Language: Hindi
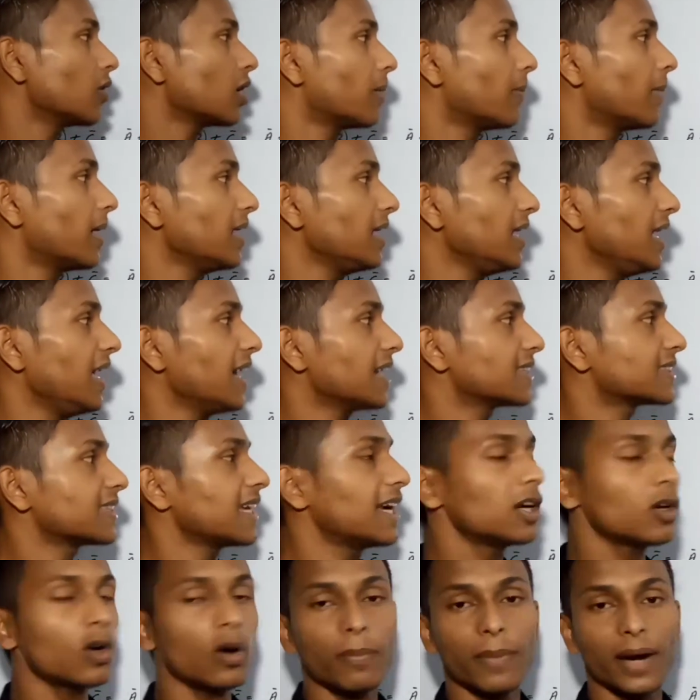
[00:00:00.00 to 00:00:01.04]
और हमारी एक
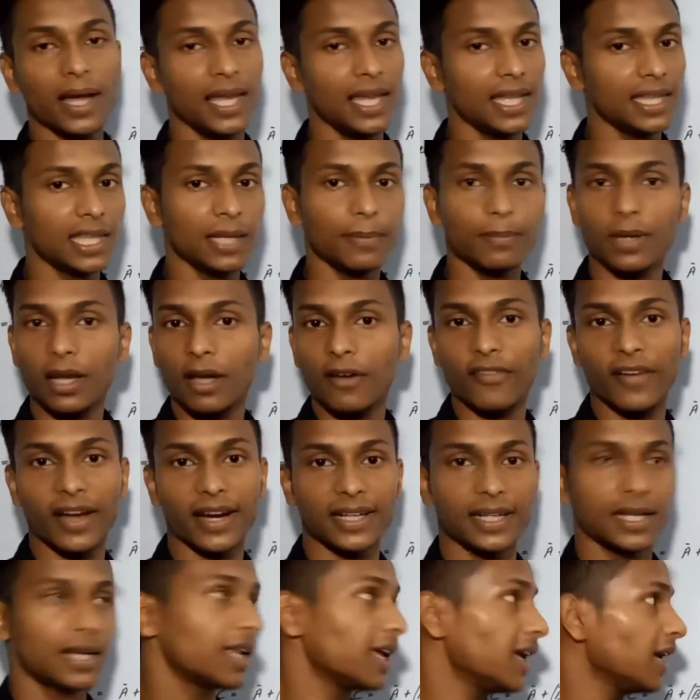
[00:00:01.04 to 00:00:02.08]
साइड को मान लेते हैं अपना
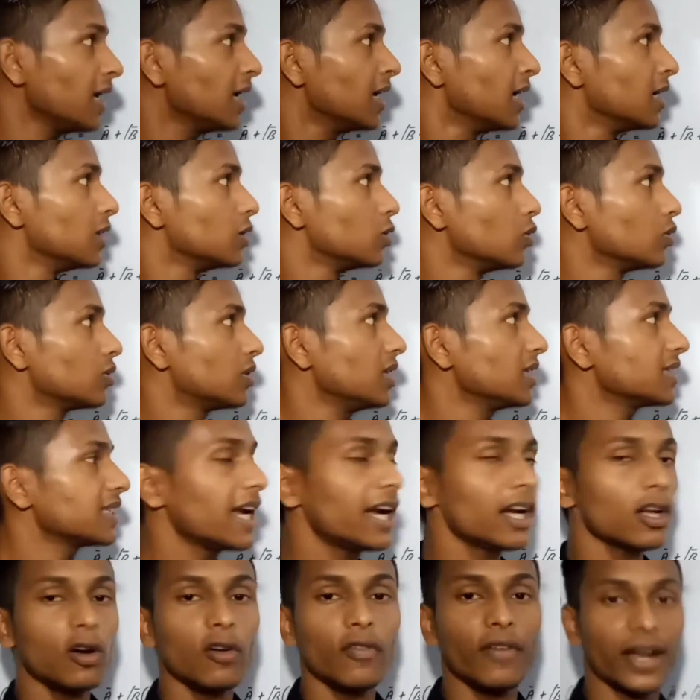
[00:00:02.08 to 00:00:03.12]
वैक्टर ए दूसरी
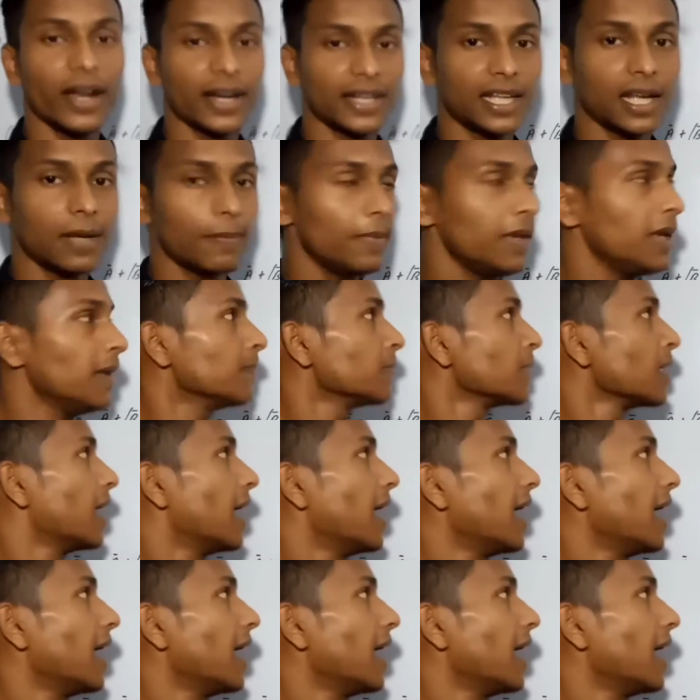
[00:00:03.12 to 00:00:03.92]
साइड को वैक्टर बी